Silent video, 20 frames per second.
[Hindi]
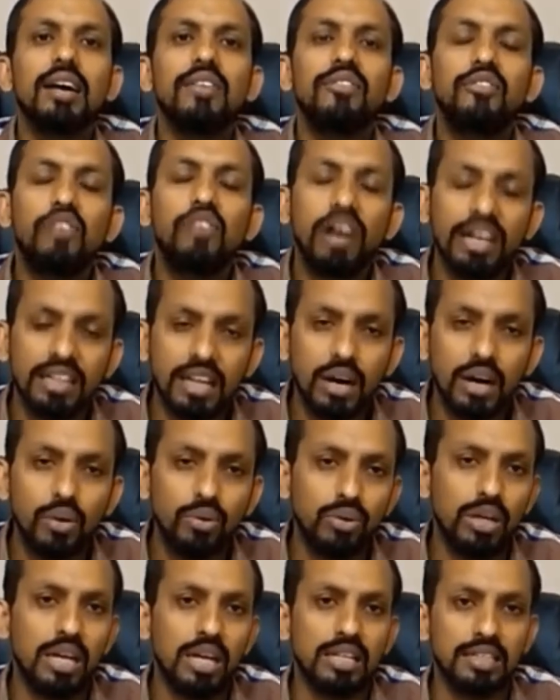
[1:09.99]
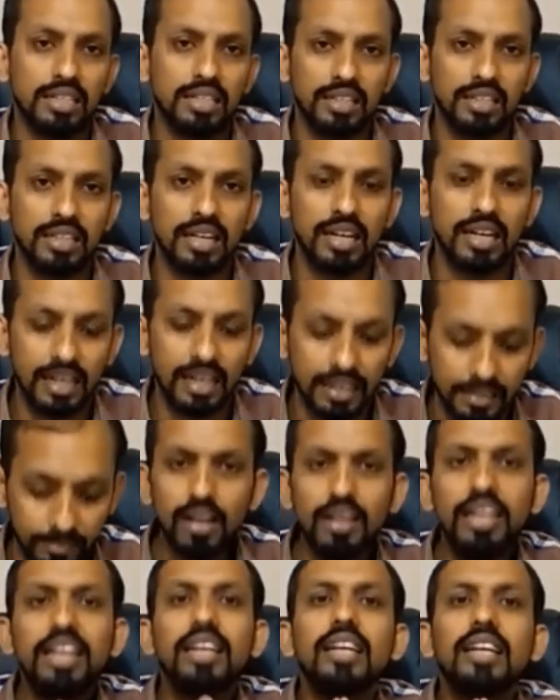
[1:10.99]
फ़ायदा उठा सकता है
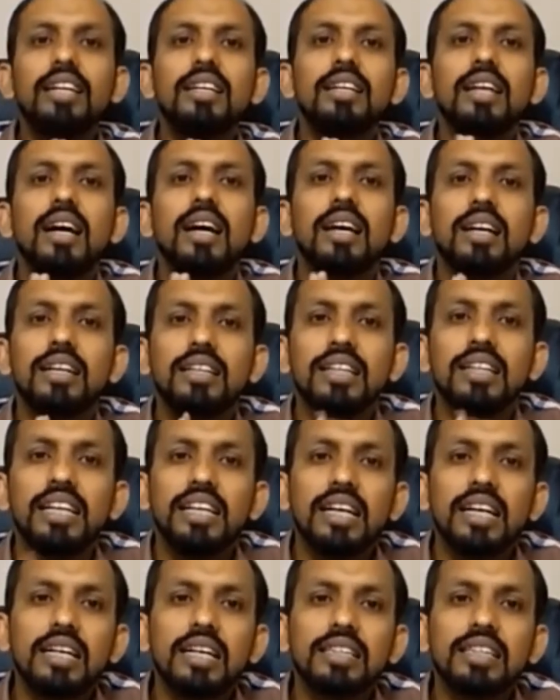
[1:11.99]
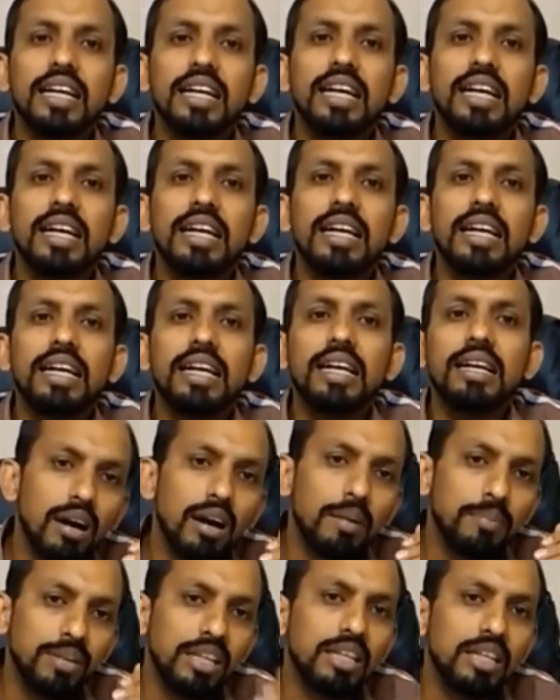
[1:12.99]
लेकिन अगर देखा जाए
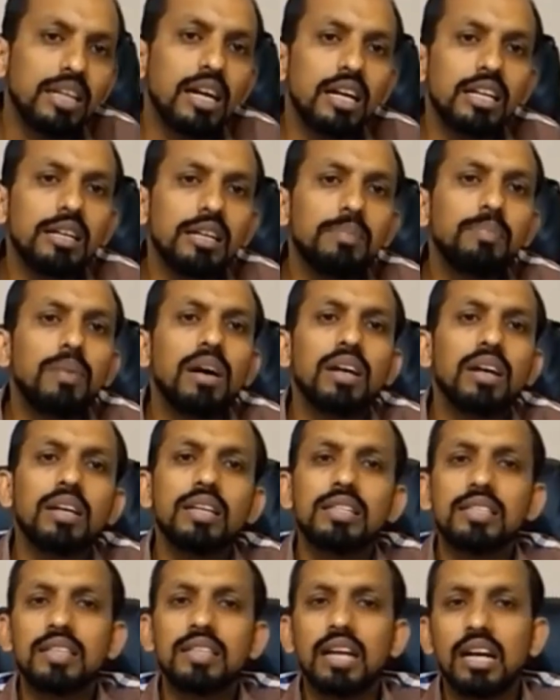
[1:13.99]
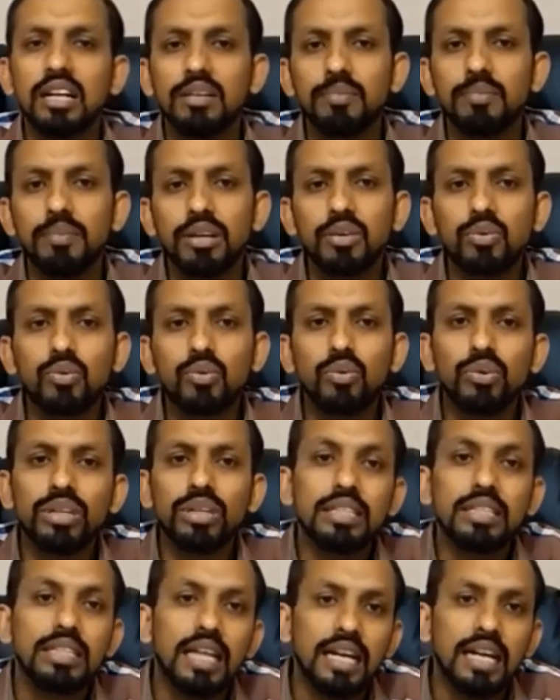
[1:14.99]
अमेरिका ने पाकिस्तान में
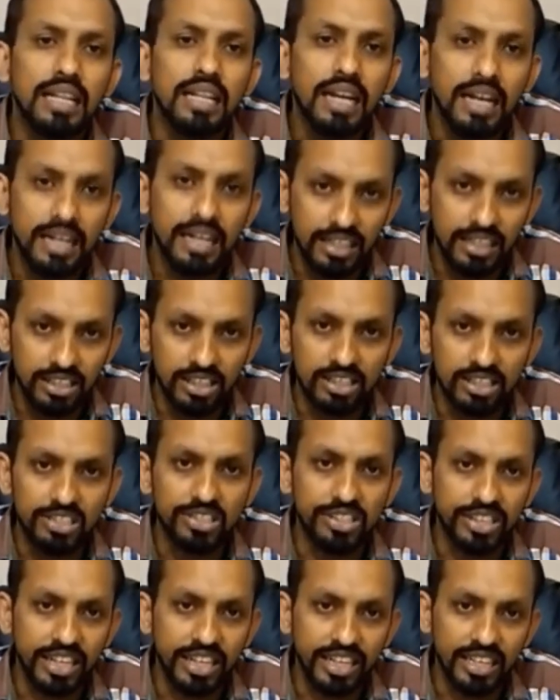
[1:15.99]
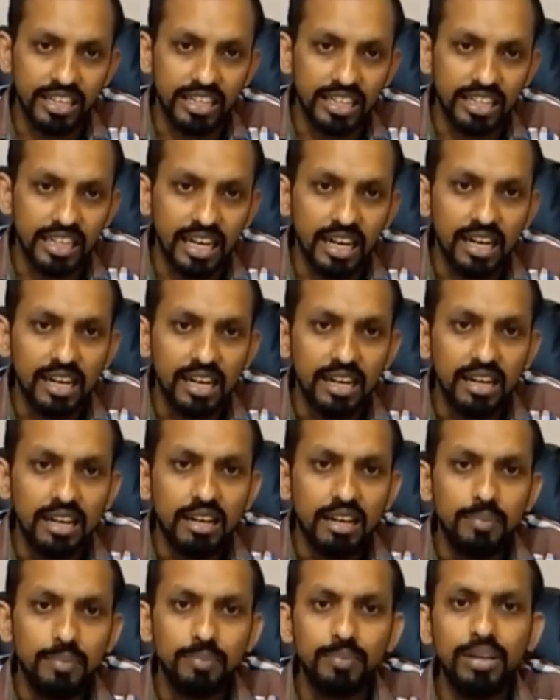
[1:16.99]
कोई ज़्यादा इंटरेस्ट नहीं लिया
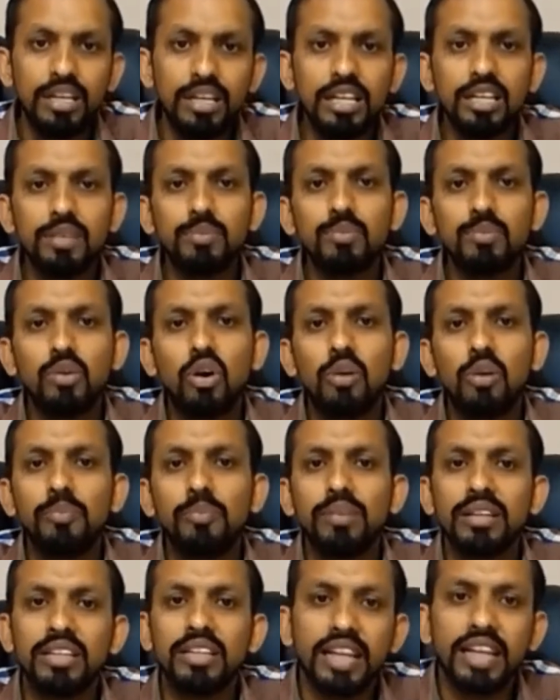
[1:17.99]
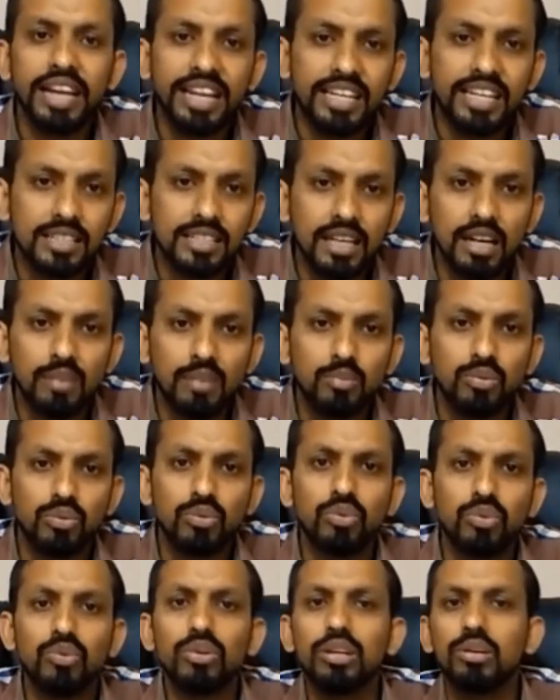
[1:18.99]
मीर मोहम्मद लईक साहब
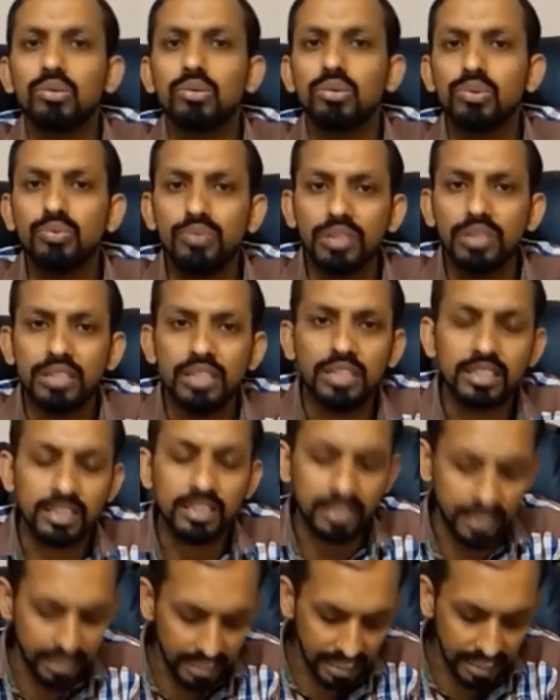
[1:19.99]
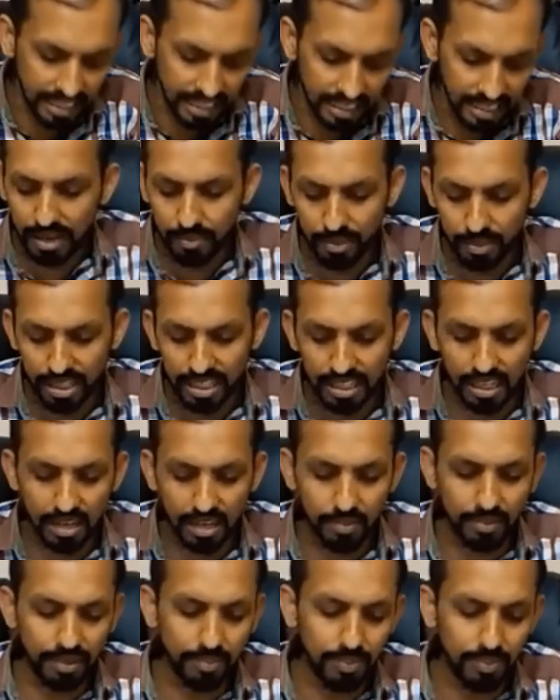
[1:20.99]
उन्होंने कुछ विज़िट्स किए
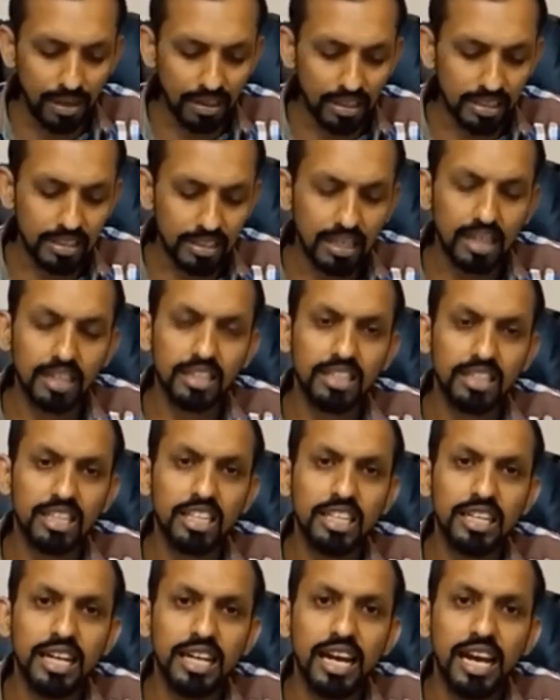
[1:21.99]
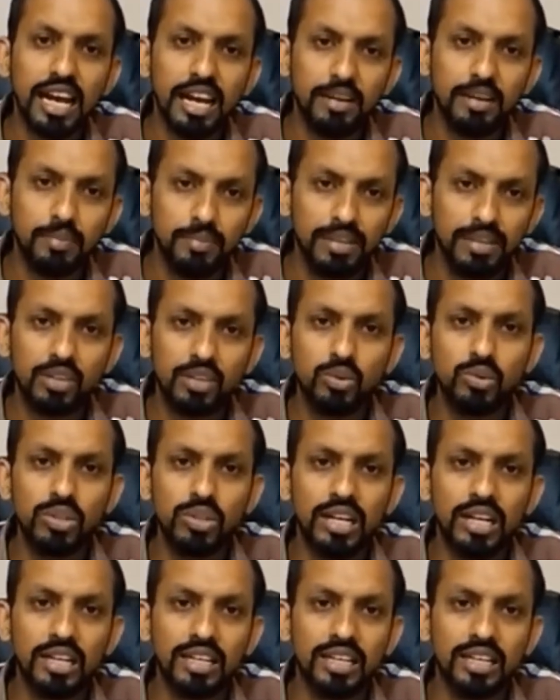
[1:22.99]
अमेरिका में पाकिस्तान की अहमियत
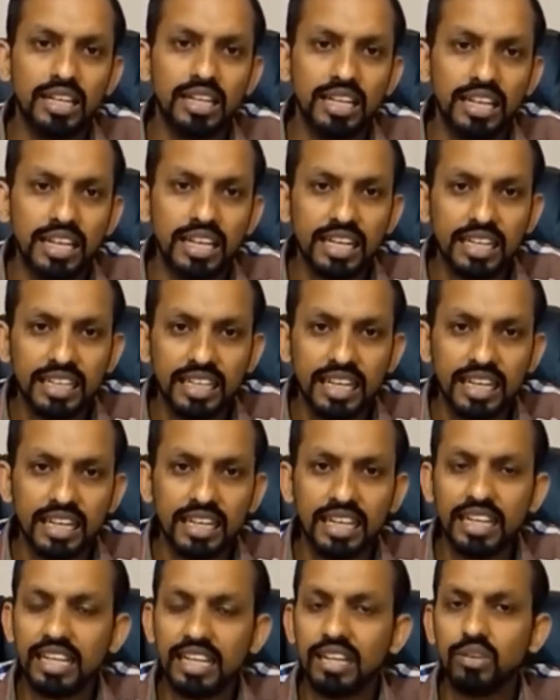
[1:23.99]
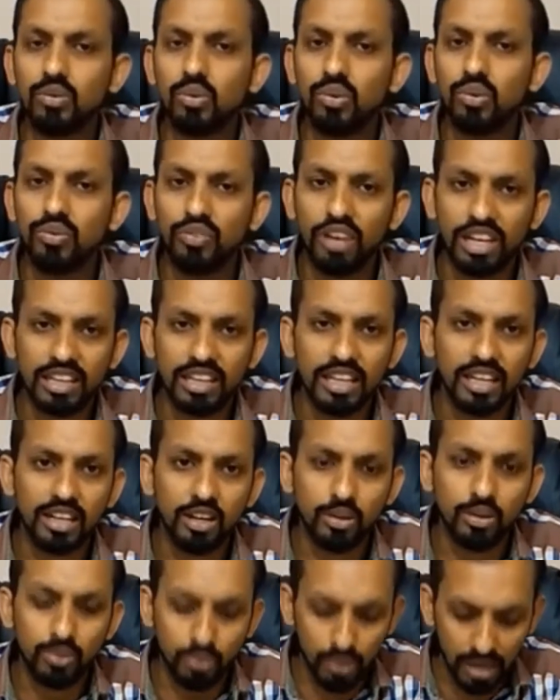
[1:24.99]
उजागर करने के लिए लेकिन कोई फ़ायदा
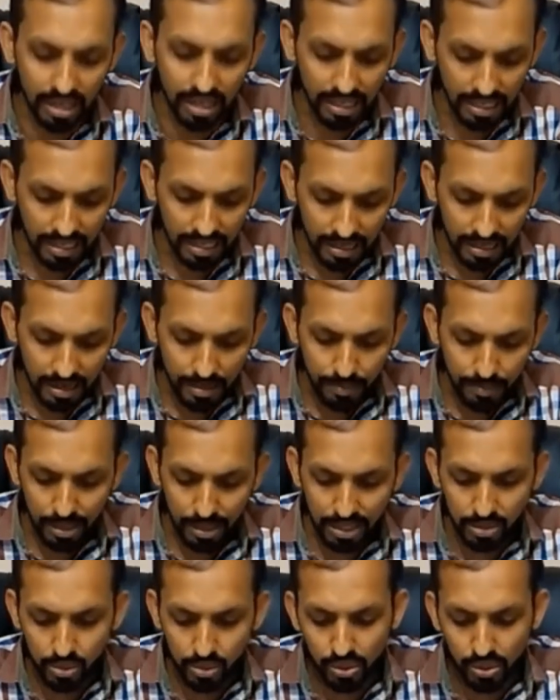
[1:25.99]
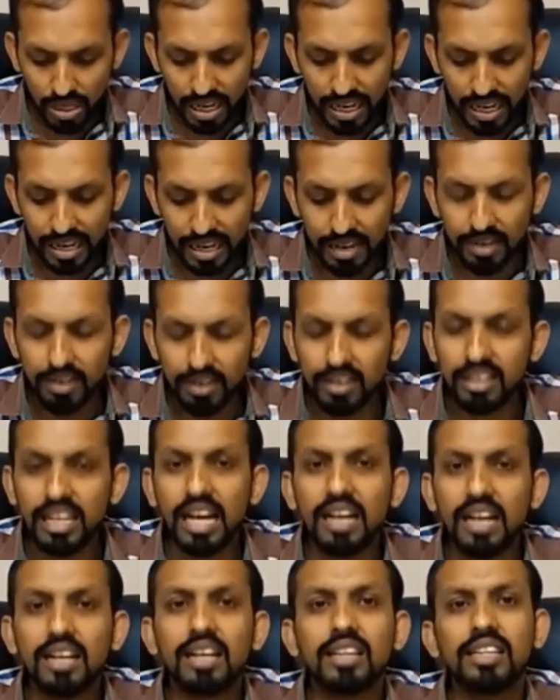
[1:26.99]
ना हुआ फिर जो है
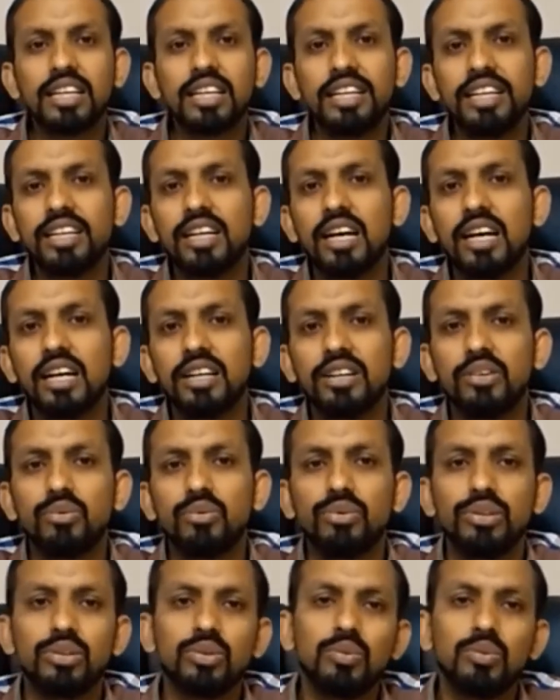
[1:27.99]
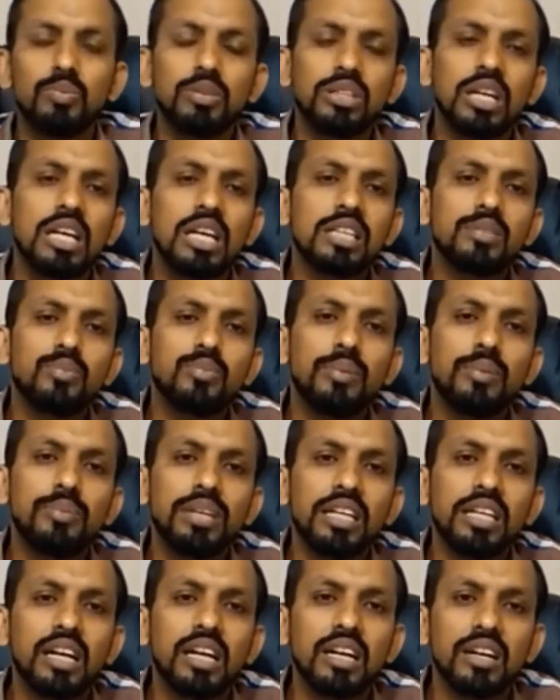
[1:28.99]
लियाकत अली ख़ान ने 1950 में
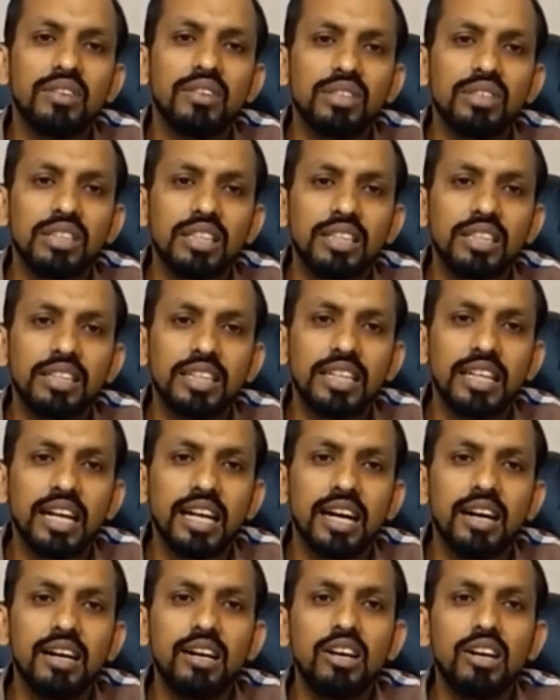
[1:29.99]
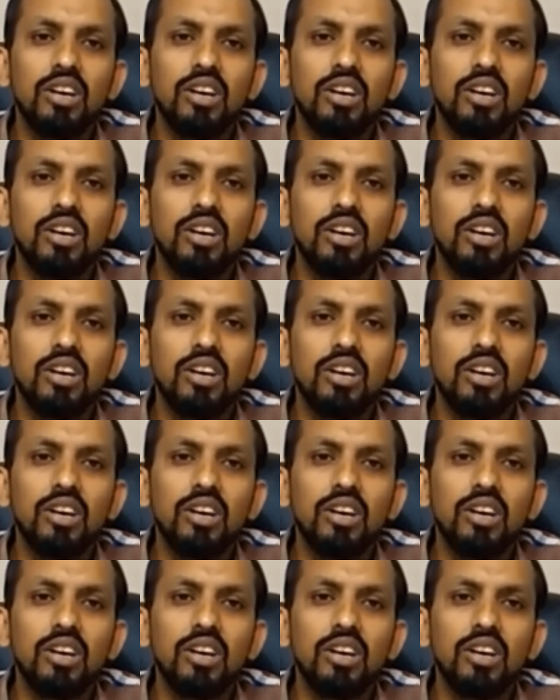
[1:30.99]
अमेरिका का विज़िट किया